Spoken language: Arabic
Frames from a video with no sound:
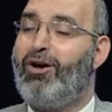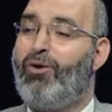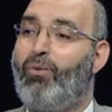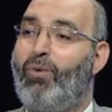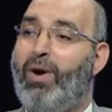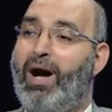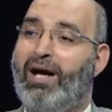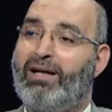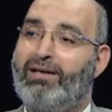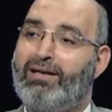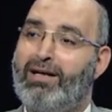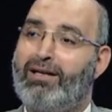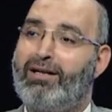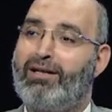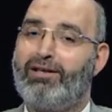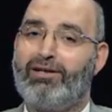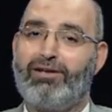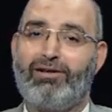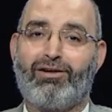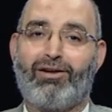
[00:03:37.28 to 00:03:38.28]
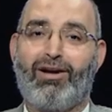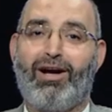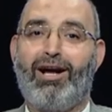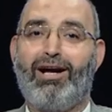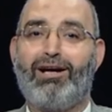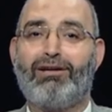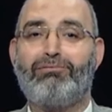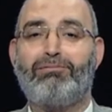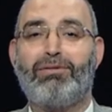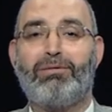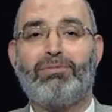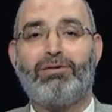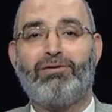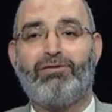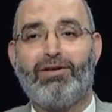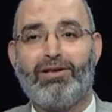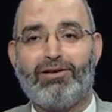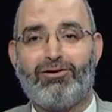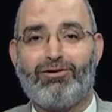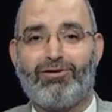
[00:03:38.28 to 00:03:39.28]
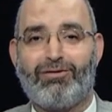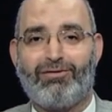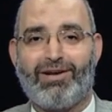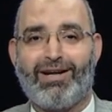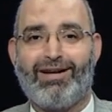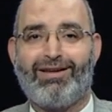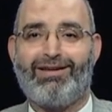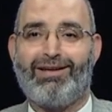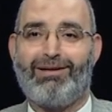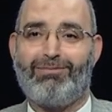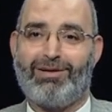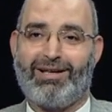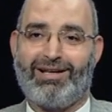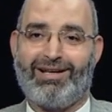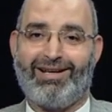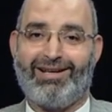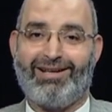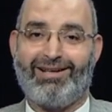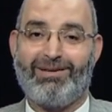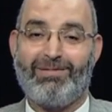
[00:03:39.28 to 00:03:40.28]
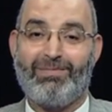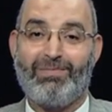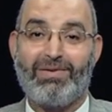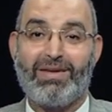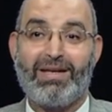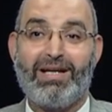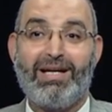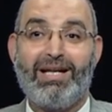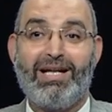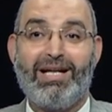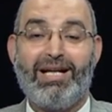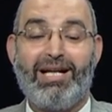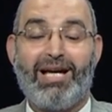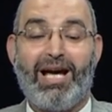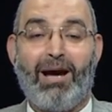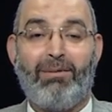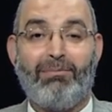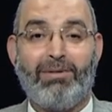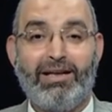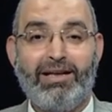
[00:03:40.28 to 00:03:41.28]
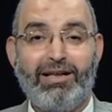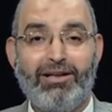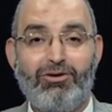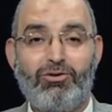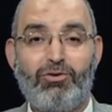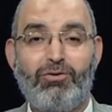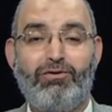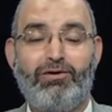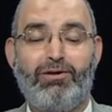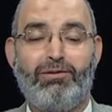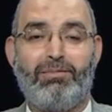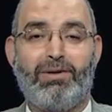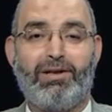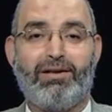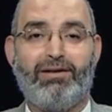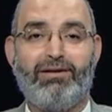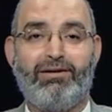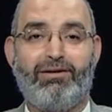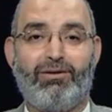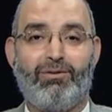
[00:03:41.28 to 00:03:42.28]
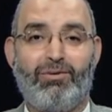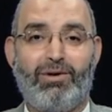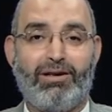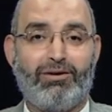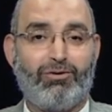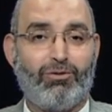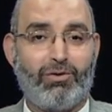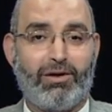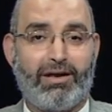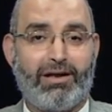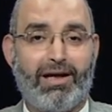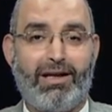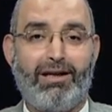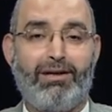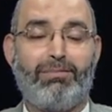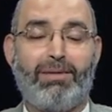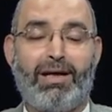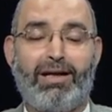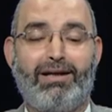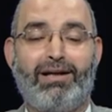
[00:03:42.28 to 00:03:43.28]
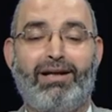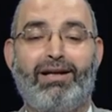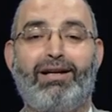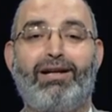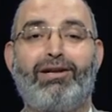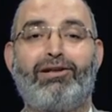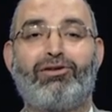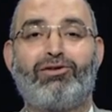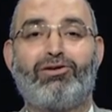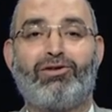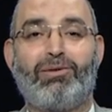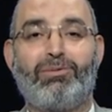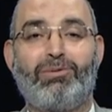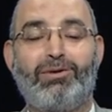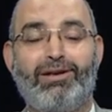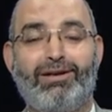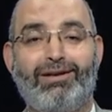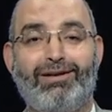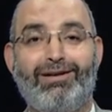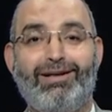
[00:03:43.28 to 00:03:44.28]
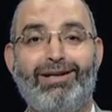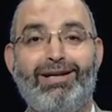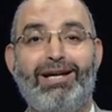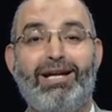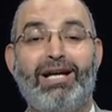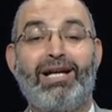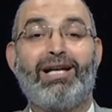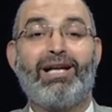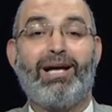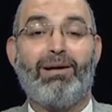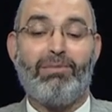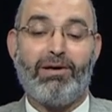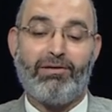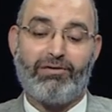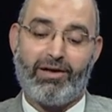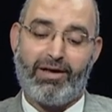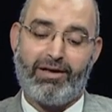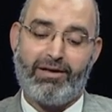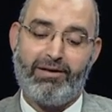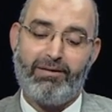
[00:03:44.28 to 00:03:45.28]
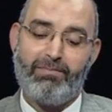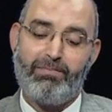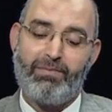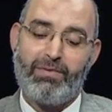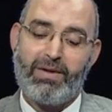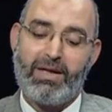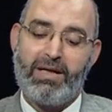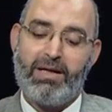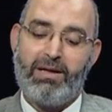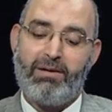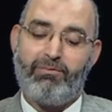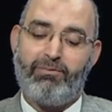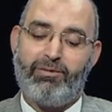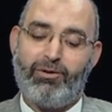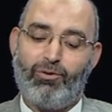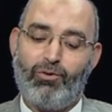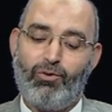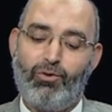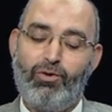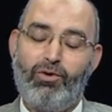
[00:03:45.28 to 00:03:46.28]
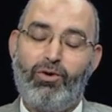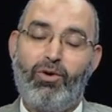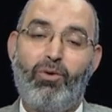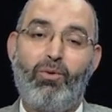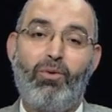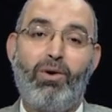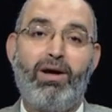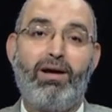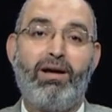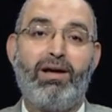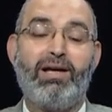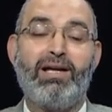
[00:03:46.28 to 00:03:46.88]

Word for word: وأحيانا الجراحات ما بتفيدش في هذا المجال أما نيجي نشوف المريض دلوقتي ونتكلم عن العلاج الطبيعي كمفاهيم بنقول هو